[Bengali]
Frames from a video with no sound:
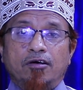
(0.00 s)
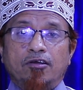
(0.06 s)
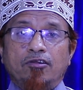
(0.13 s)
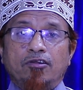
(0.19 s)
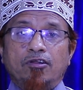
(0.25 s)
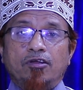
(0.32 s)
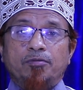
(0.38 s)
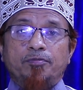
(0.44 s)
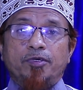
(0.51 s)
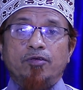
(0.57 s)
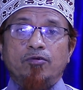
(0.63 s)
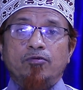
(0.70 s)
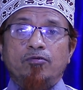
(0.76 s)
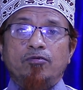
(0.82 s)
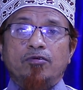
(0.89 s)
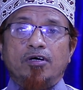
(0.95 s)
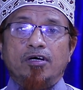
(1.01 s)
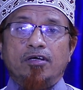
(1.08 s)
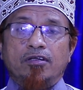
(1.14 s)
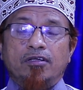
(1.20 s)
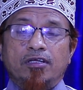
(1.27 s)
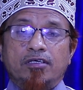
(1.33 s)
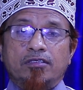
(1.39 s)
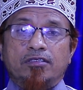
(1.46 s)
আল্লাহ ভীরু
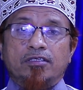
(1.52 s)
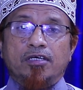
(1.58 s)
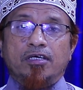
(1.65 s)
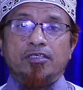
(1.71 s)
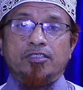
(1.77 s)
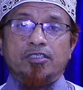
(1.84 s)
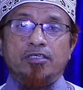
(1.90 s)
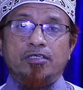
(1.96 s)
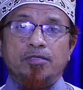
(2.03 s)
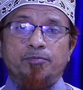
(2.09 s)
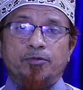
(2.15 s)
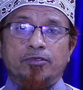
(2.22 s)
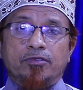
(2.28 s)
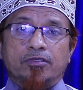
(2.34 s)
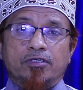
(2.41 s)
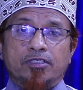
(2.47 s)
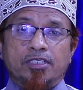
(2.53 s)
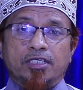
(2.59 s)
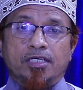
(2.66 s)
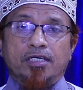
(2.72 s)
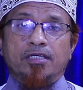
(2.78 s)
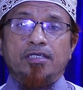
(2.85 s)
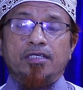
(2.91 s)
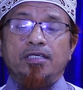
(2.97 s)
আল্লাহতে আশা
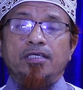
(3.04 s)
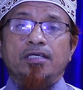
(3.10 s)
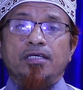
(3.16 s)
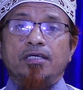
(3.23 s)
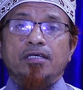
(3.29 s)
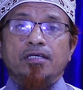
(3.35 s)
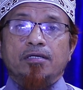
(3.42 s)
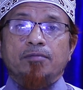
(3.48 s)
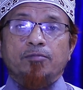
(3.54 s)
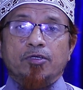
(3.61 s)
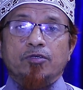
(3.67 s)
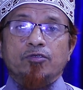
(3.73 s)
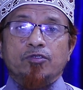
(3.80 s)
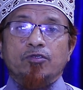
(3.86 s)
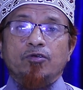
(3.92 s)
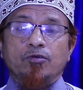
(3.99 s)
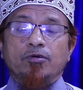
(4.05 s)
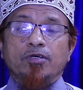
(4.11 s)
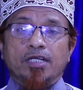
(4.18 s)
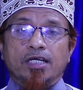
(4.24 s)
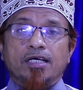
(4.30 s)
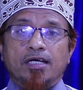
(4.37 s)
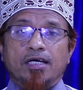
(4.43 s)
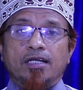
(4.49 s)
প্রত্যাশাকারী মানুষগুলো
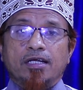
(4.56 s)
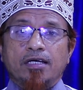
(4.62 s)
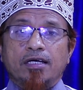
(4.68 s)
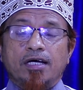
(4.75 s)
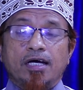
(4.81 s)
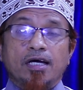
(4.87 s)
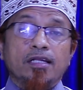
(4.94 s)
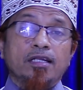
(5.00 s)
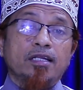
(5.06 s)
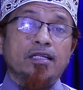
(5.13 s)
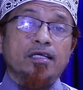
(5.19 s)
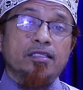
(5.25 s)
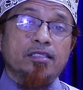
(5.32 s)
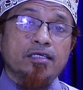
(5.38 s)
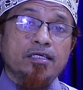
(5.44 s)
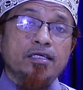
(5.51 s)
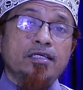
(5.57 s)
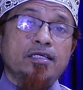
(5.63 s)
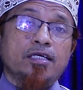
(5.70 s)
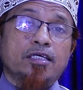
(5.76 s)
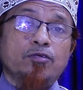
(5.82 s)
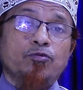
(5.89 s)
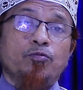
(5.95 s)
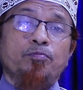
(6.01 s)
এরা কারা আল্লাদিন
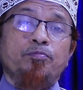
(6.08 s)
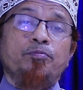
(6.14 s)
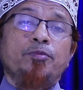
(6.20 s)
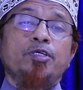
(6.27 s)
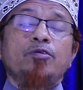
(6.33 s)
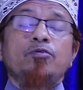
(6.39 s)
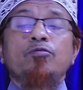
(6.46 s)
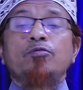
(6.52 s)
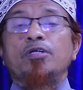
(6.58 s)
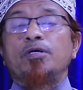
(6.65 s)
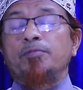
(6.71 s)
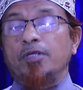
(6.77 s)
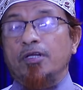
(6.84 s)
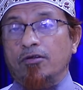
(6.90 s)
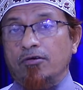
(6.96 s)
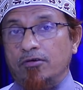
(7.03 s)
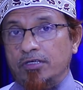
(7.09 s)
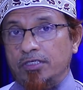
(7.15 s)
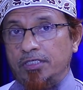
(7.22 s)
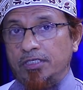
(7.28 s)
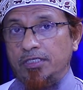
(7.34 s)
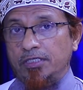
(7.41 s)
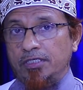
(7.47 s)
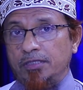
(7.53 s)
মেনুন আবিল
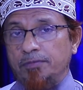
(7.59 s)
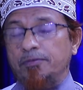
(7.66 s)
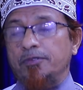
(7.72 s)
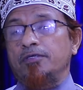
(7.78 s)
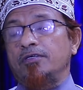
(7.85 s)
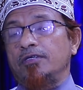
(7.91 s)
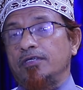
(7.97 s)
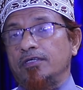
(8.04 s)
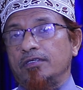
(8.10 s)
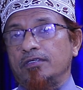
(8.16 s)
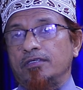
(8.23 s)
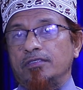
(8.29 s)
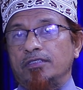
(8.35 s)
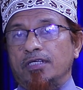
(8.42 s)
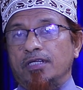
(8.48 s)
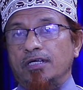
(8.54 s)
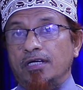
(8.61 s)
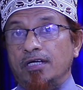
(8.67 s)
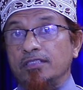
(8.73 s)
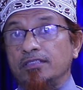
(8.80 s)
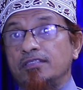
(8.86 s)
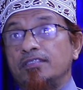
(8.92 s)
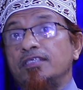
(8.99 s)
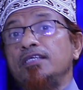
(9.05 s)
গইব যারা
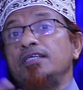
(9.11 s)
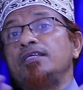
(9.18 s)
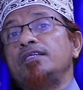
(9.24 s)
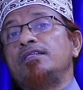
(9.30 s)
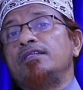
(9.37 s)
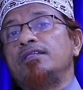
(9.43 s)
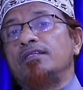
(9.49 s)
আনসিন